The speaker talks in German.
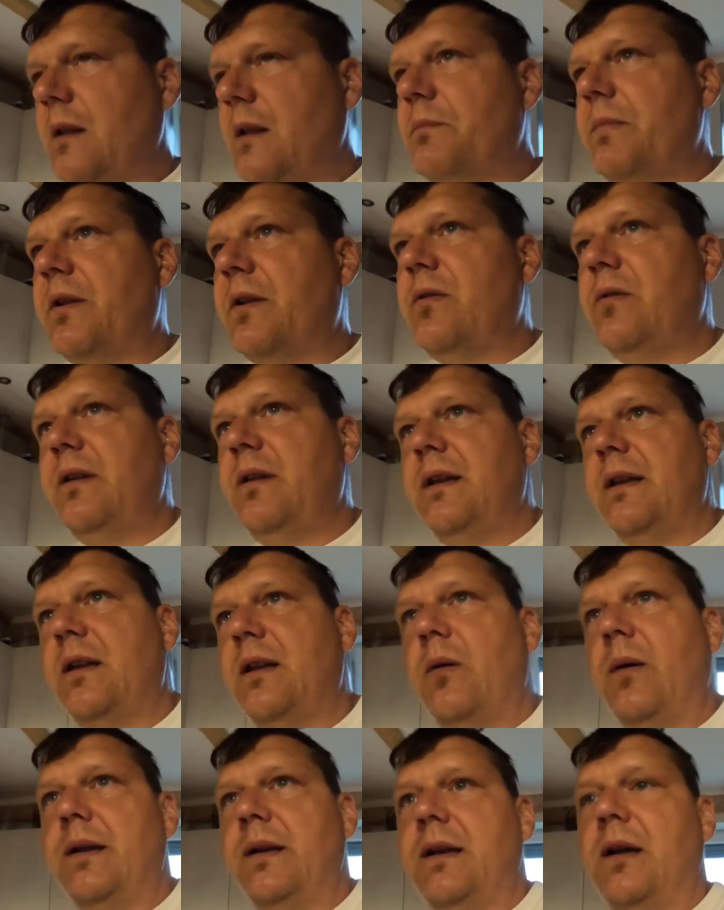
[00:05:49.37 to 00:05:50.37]
Betonieren
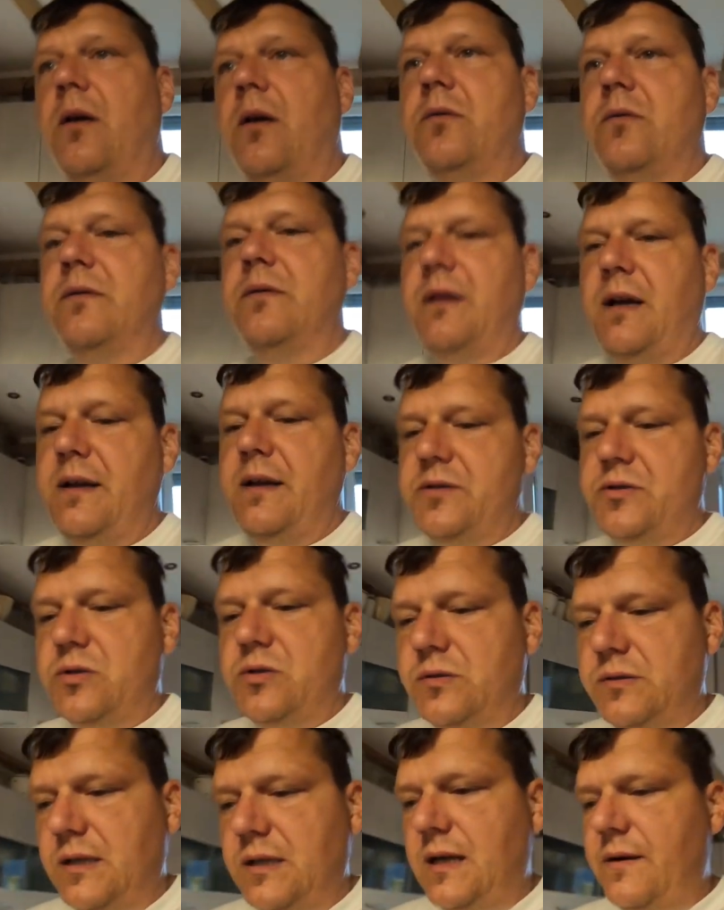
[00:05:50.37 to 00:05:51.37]
dauert ja auch nur drei
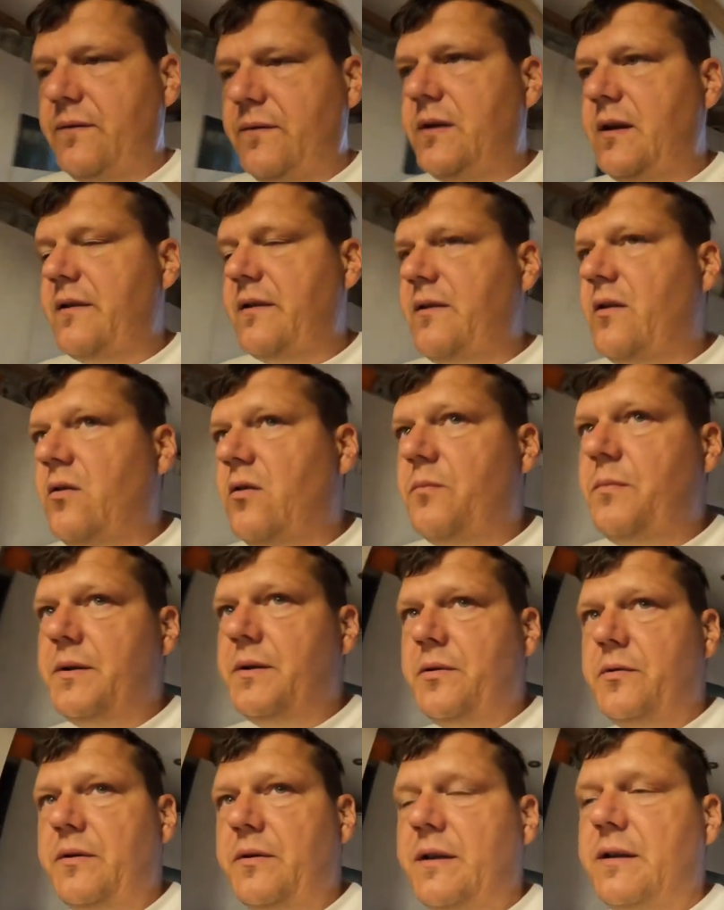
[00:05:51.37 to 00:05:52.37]
Stunden, haben wir das ja auch
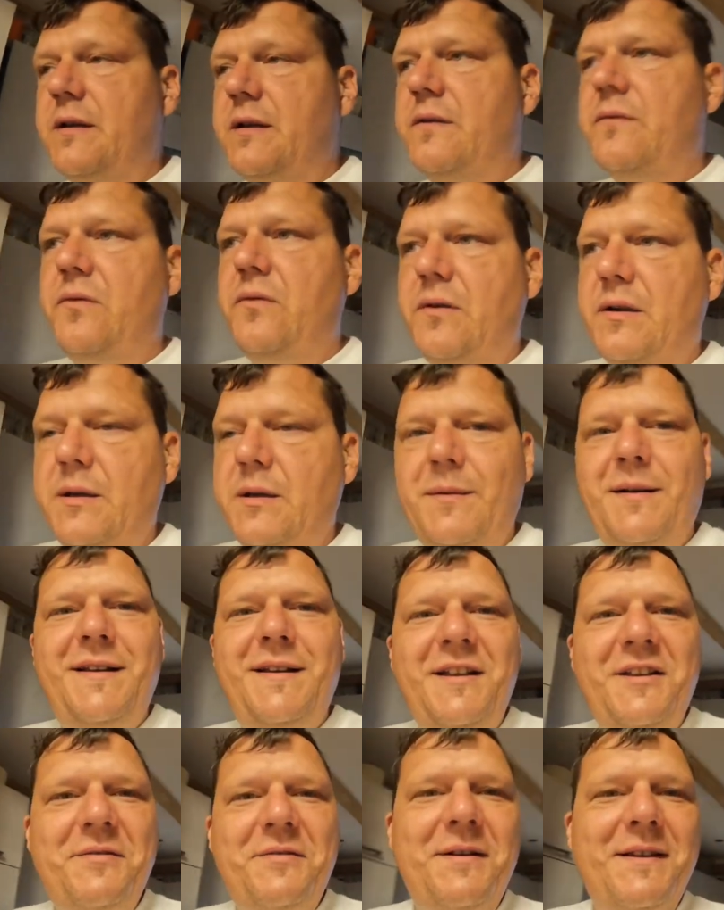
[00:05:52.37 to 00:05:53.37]
betoniert da vorne. War
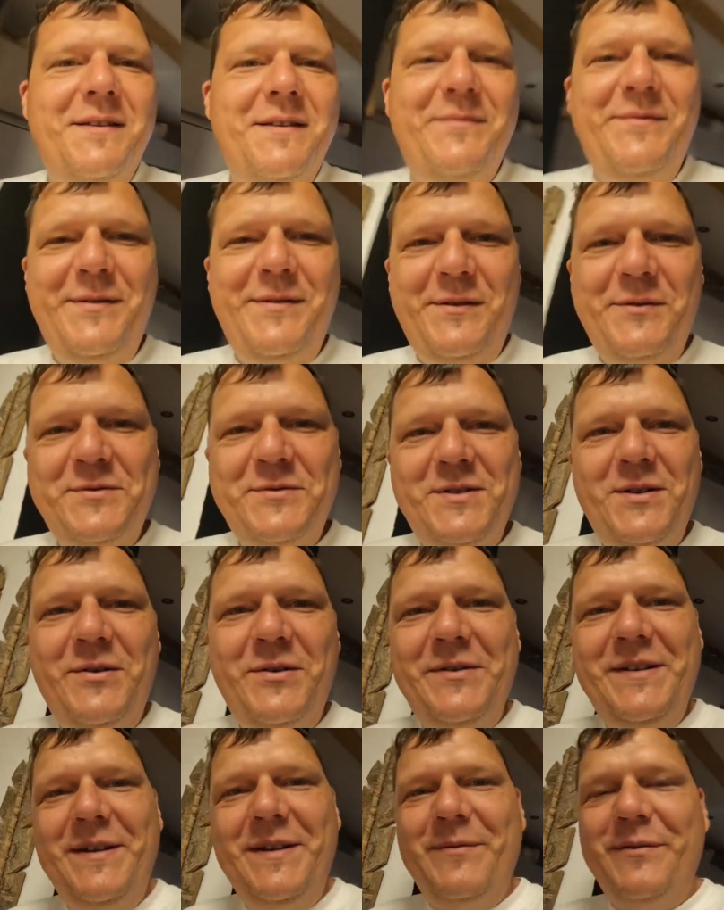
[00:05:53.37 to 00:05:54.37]
ich schon ein bisschen
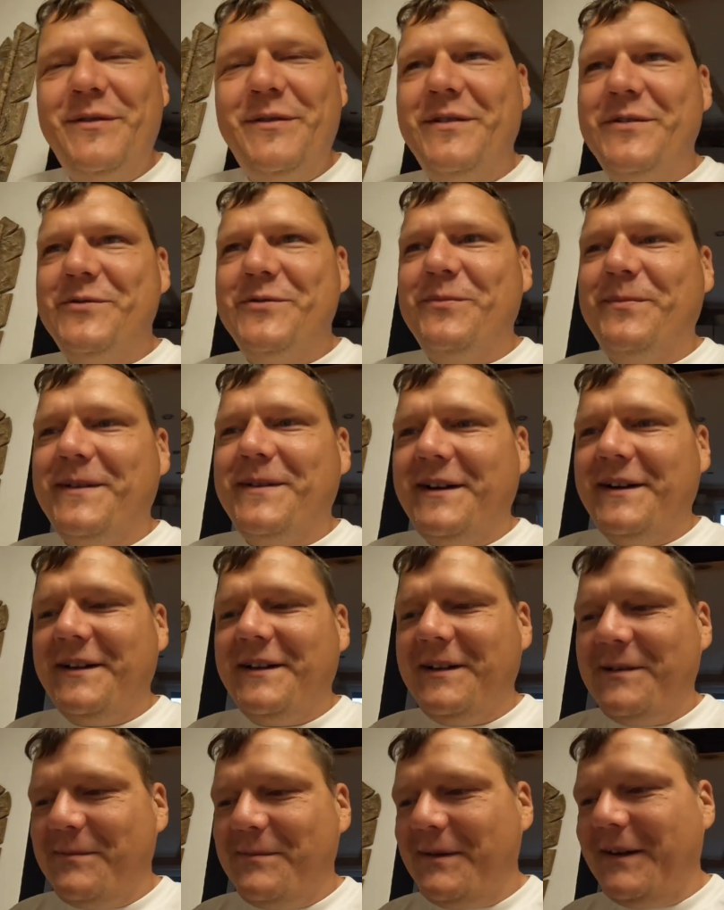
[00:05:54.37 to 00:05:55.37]
schlau und nehmen uns die Schubkarre
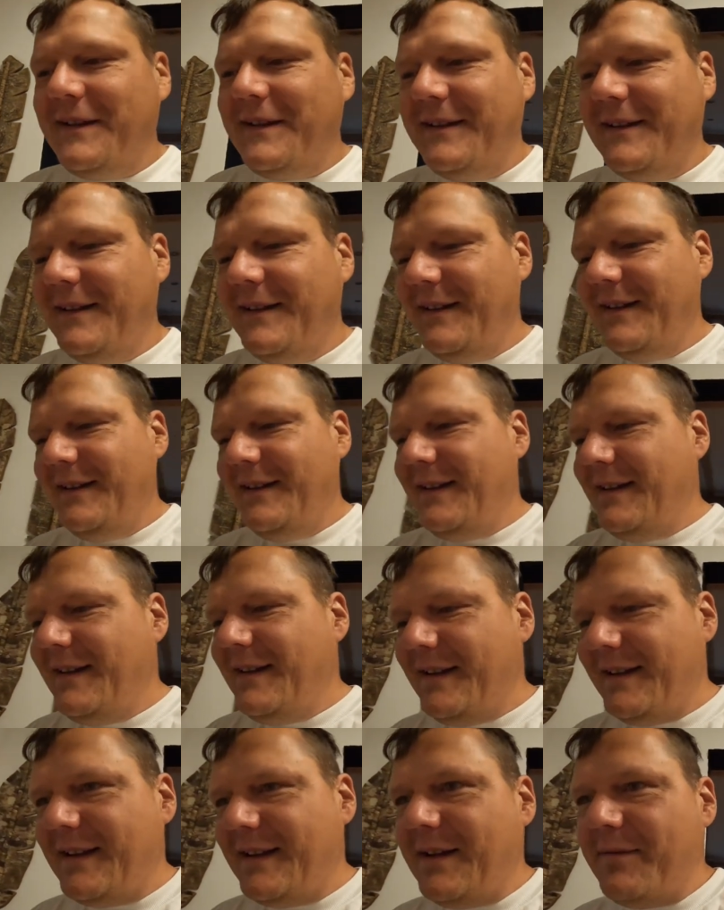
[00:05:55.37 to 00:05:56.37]
dabei.
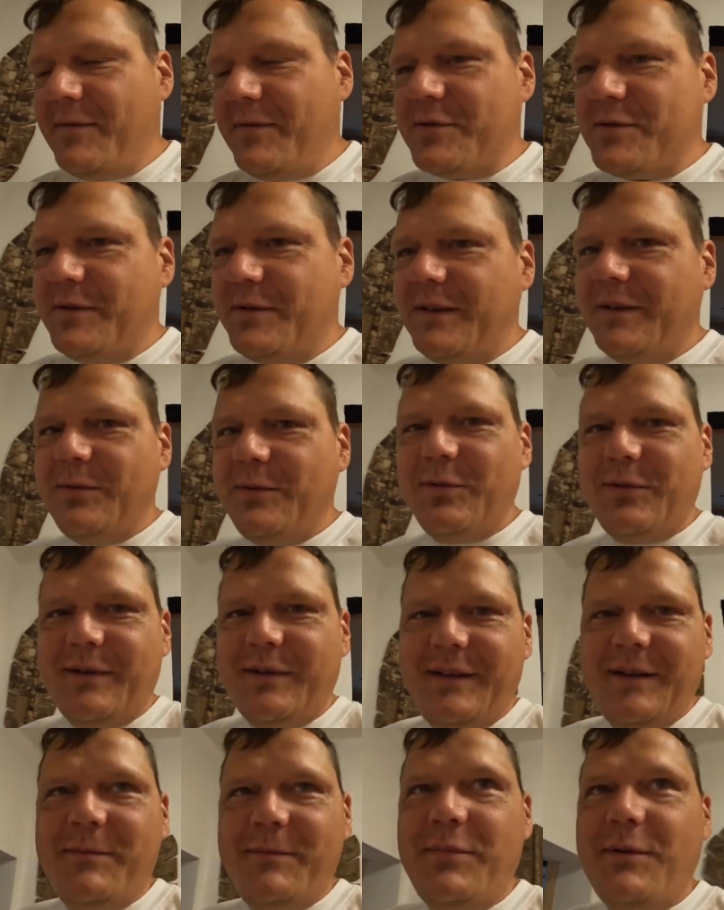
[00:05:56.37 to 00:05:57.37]
Da haben wir schon den
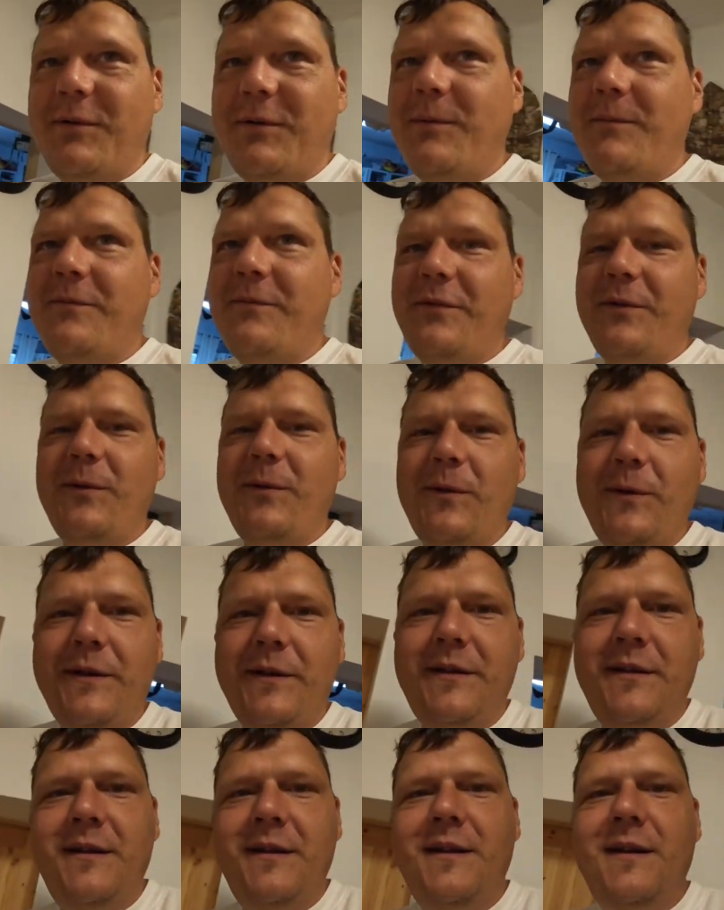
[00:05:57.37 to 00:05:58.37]
guten Tipp bekommen von
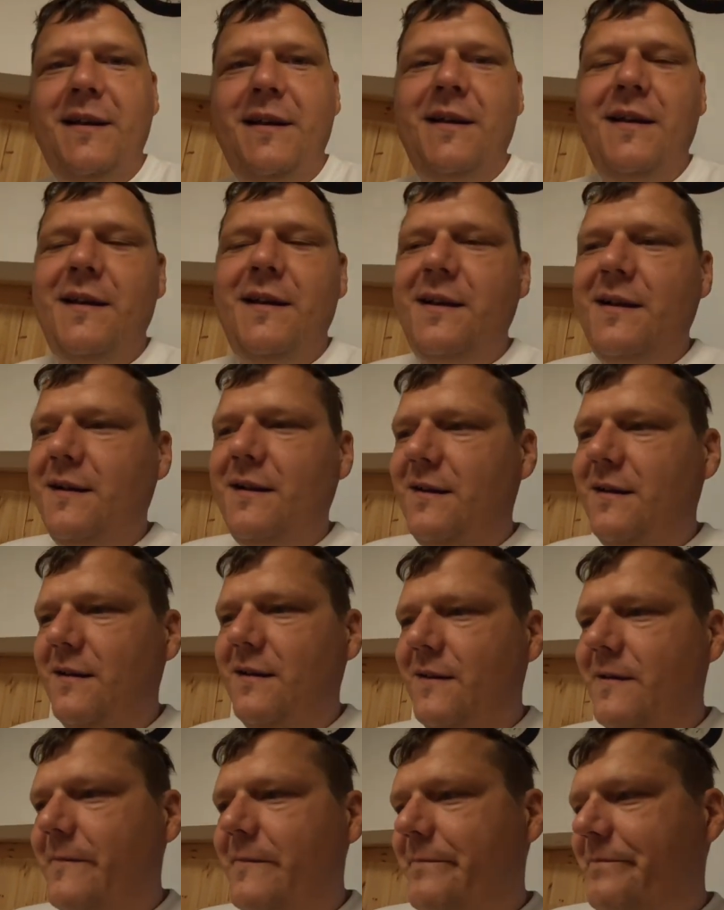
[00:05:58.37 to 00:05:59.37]
euch,
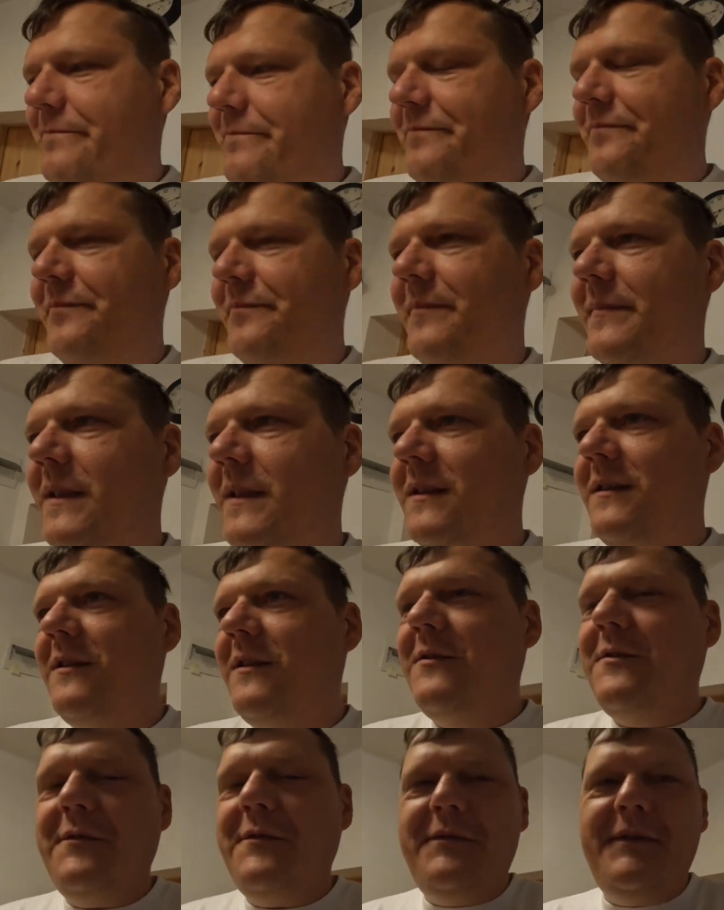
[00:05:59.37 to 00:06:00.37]
äh, dass
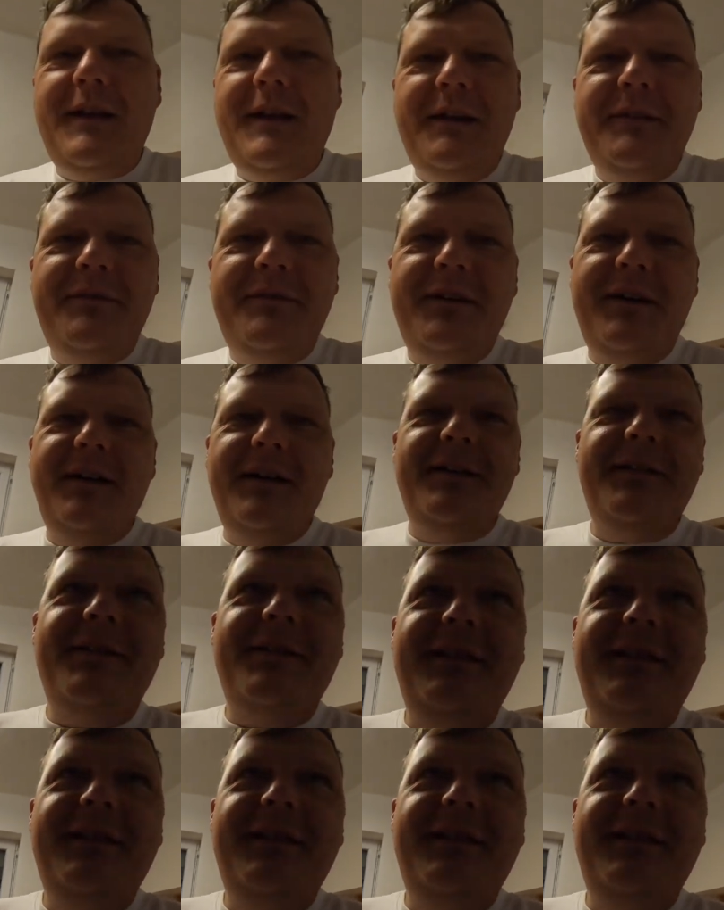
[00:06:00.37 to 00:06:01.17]
es doch viel einfacher ist,